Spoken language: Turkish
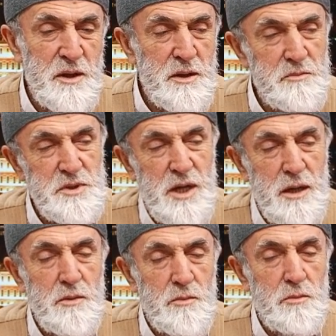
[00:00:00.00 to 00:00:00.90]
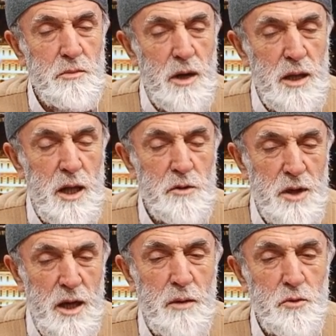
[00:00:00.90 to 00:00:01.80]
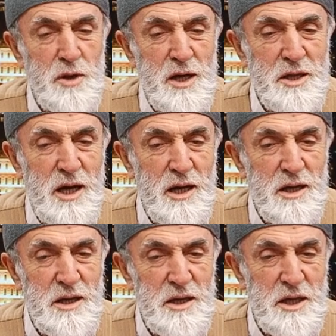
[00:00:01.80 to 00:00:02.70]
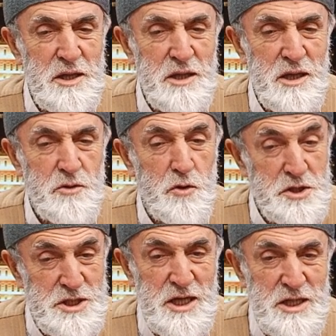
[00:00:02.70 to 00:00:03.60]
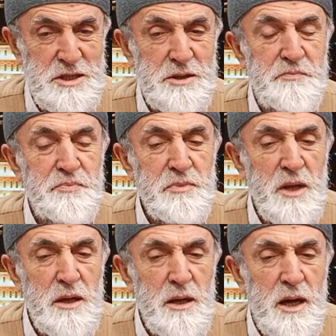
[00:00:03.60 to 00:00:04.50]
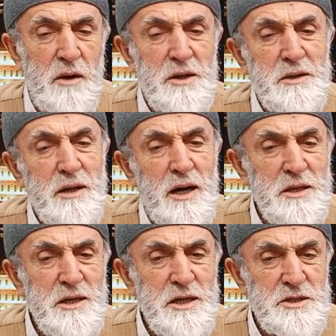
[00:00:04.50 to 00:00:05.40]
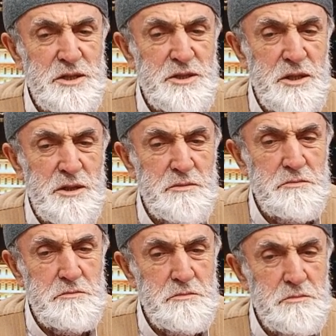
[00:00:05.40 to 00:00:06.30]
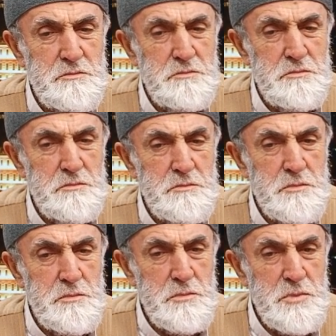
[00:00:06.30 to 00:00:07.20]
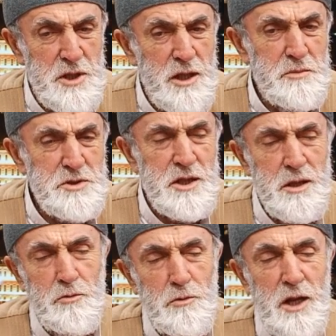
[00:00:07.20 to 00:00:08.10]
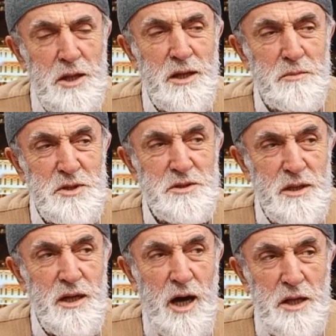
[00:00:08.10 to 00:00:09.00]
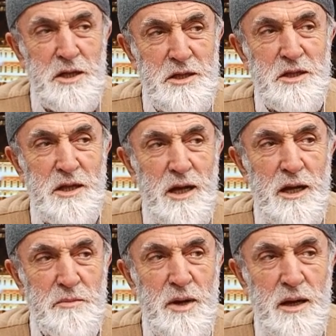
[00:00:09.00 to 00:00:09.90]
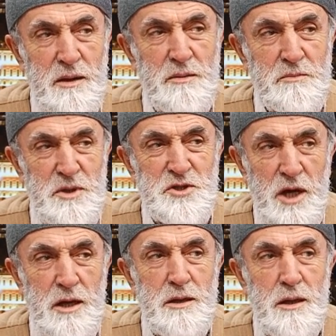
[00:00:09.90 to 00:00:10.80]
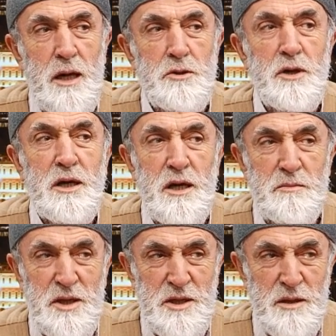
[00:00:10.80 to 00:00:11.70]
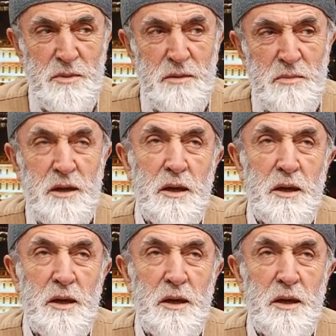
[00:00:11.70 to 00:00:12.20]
bize Allahu Teala bunları da indir gösterir. Evet, Kadir gecesi dilimizde de kullandığımız kadir diyelim yani. Bir şeyin kadiri kıymetini bilmek.